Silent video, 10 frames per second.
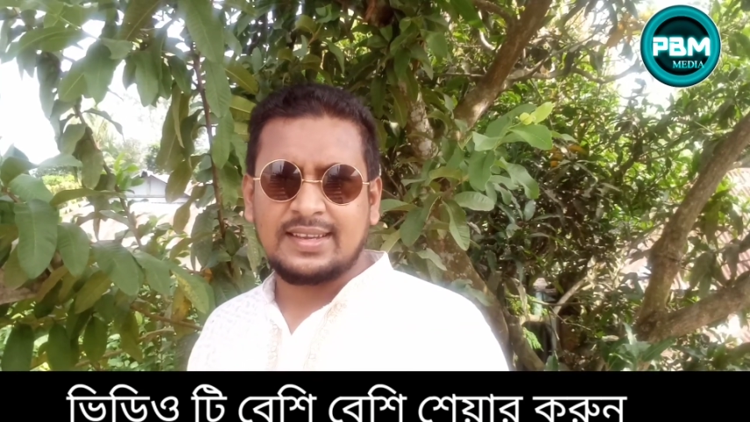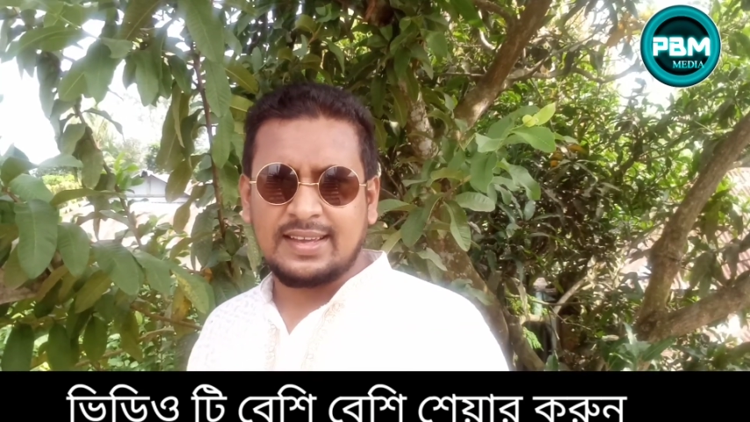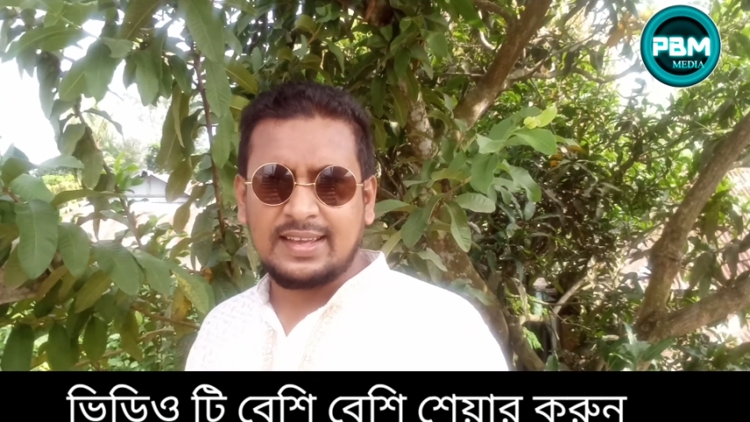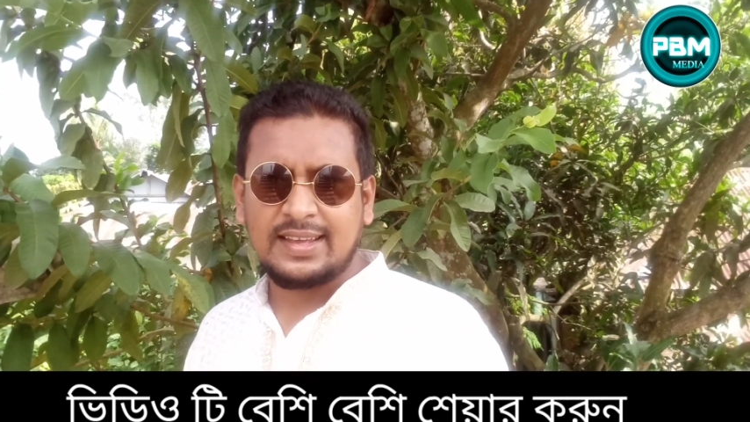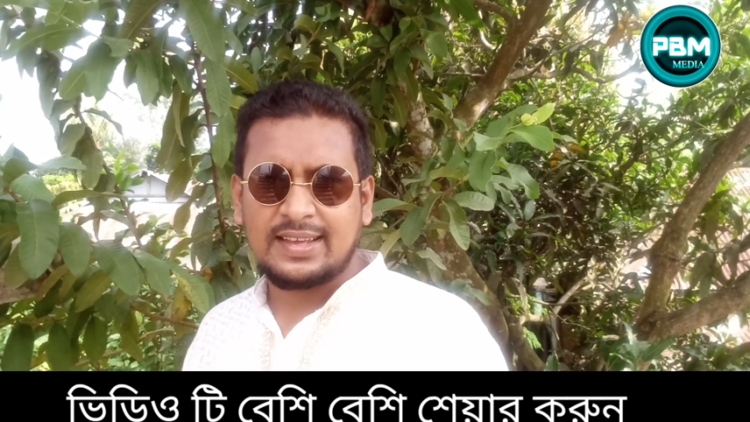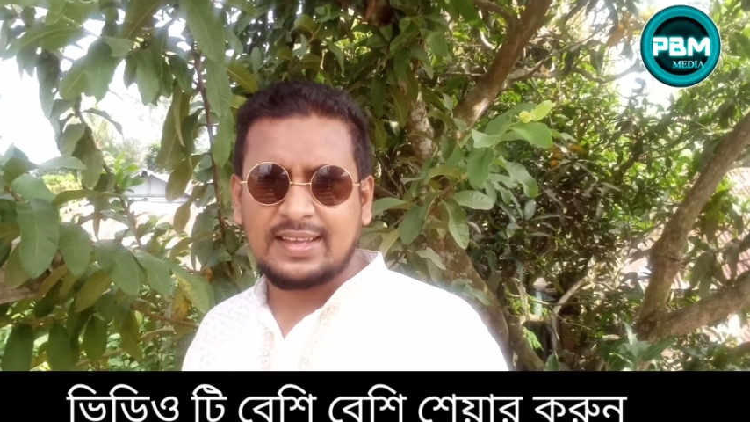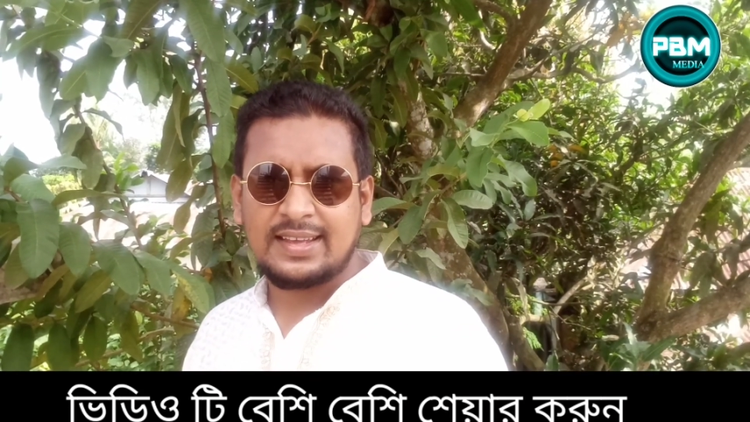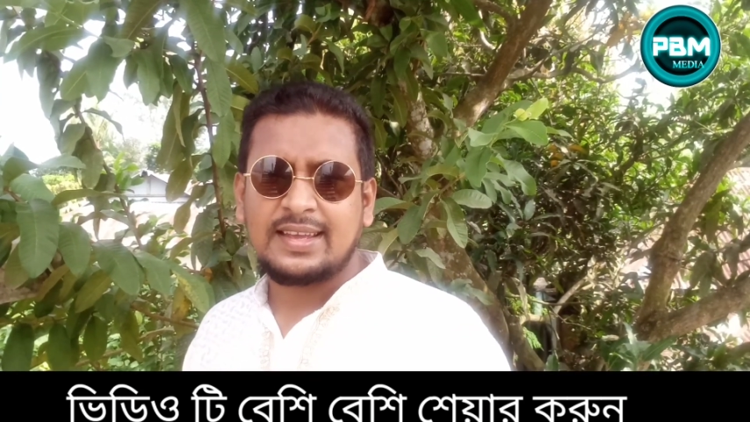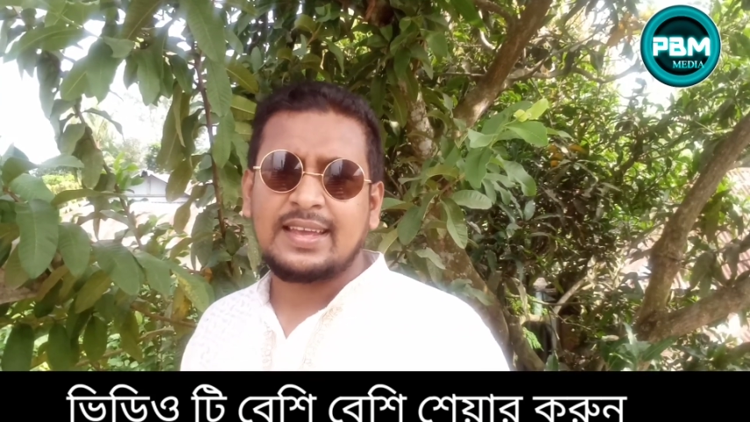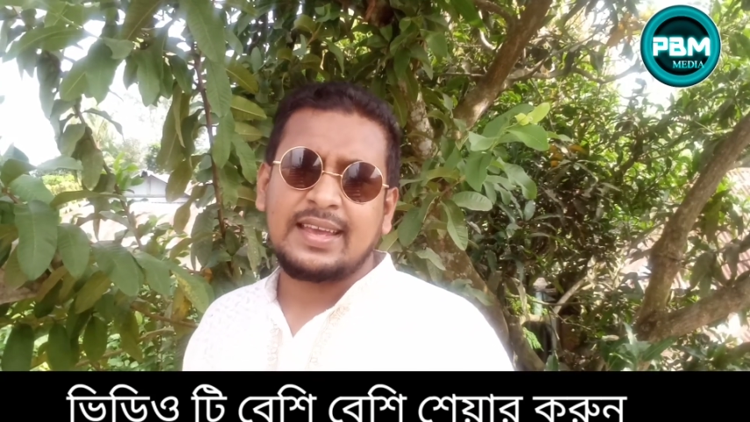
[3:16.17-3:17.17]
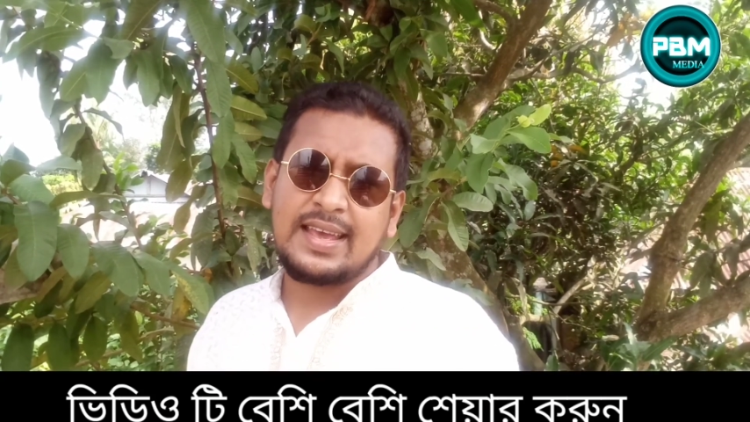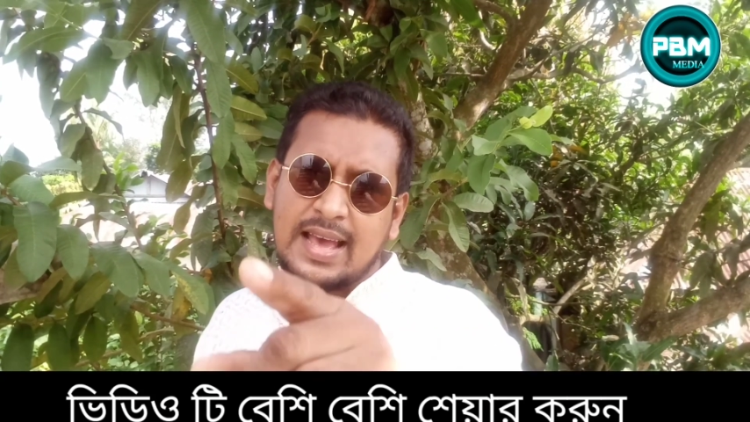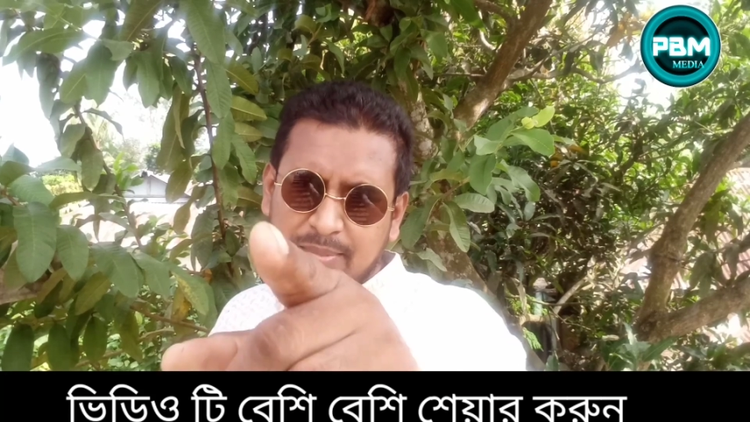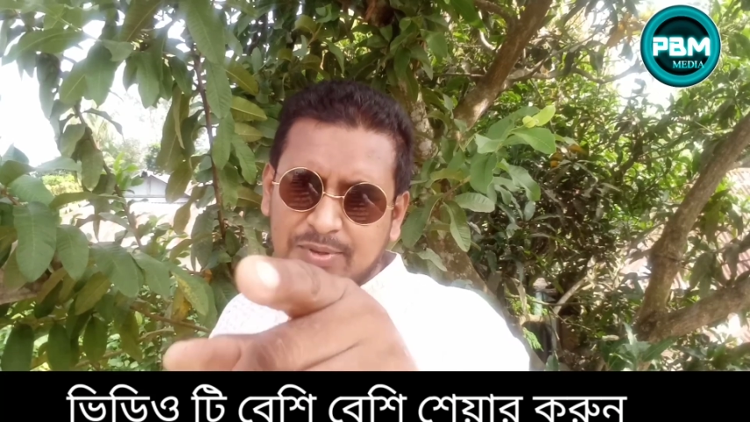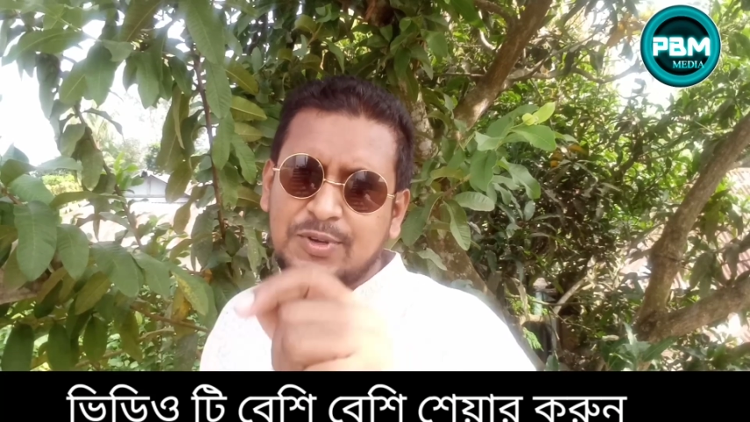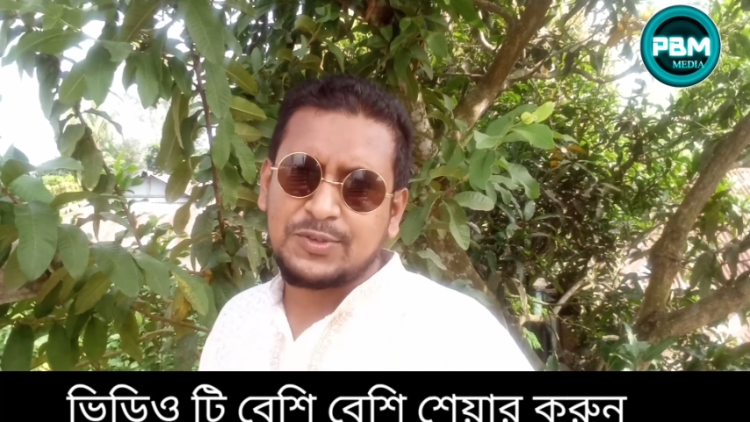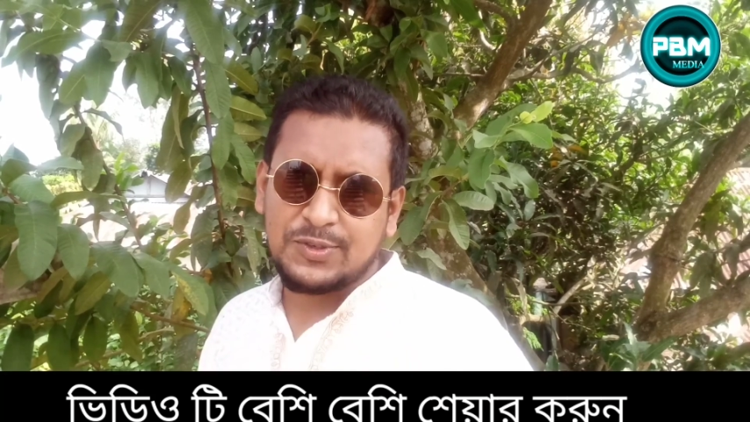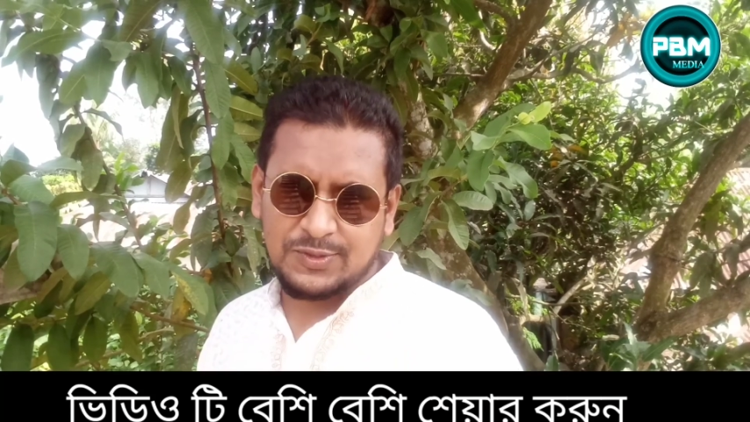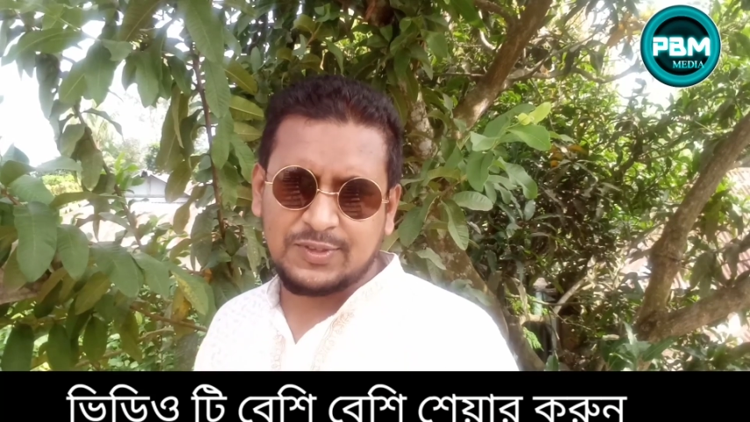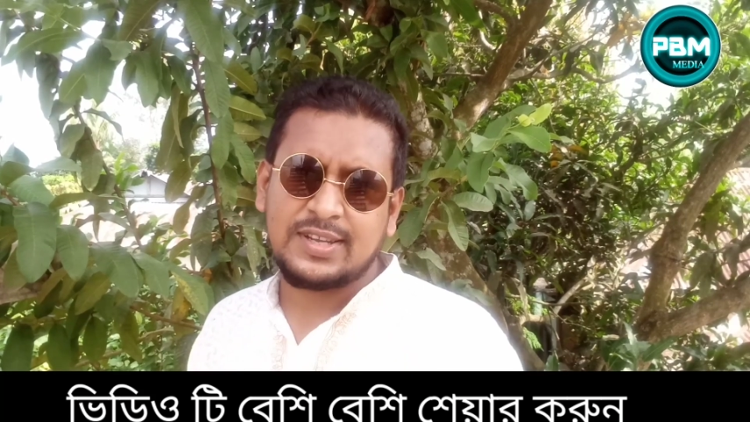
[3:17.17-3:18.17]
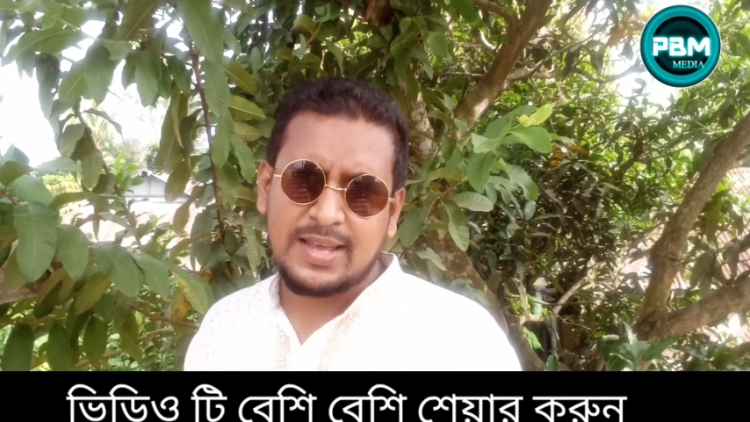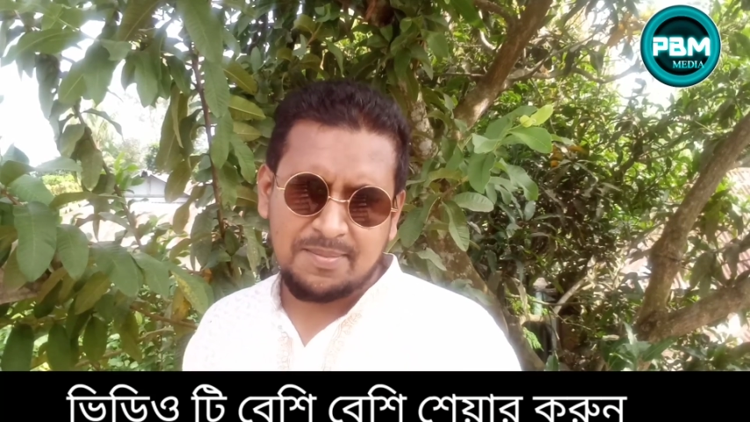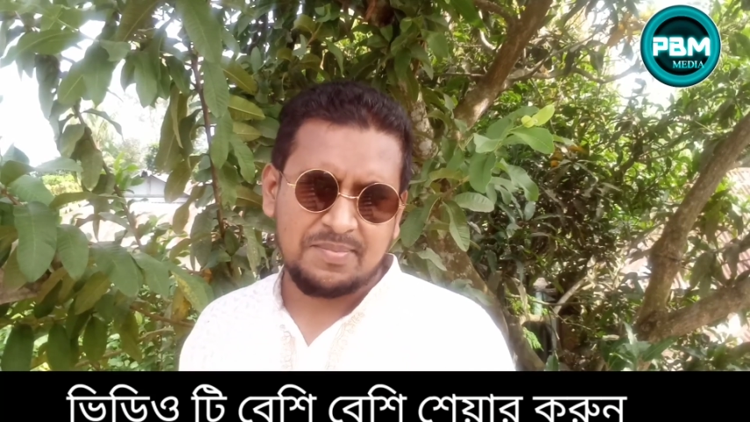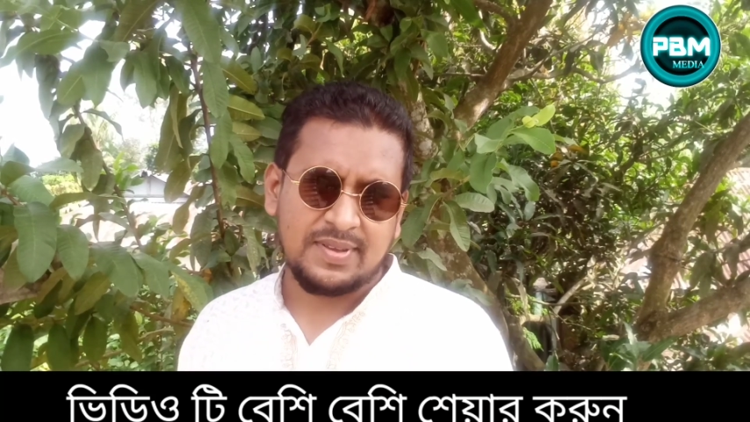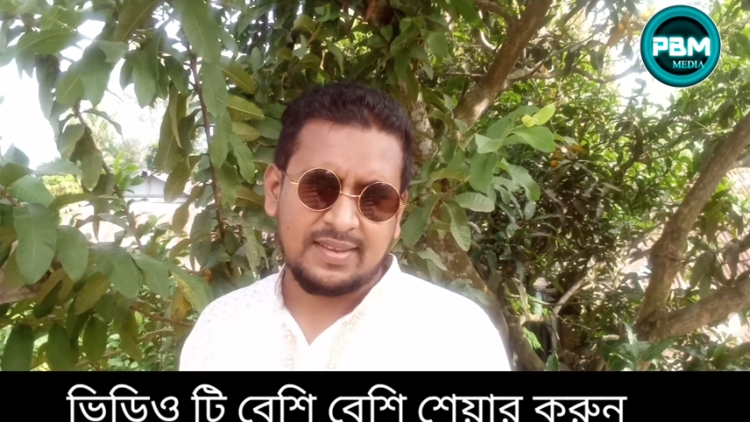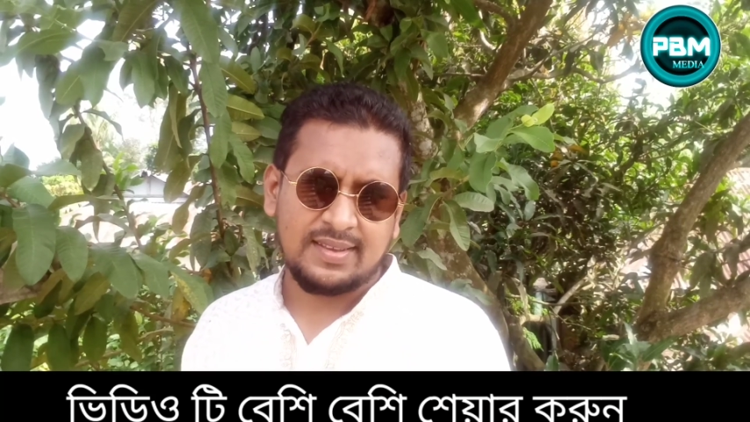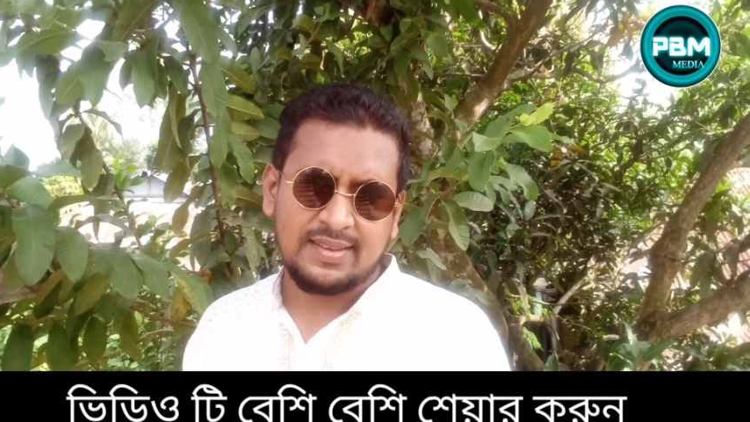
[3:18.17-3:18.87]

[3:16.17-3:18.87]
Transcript: হ্যাঁ হ্যাঁ আবার সংসদ সদস্য এমপি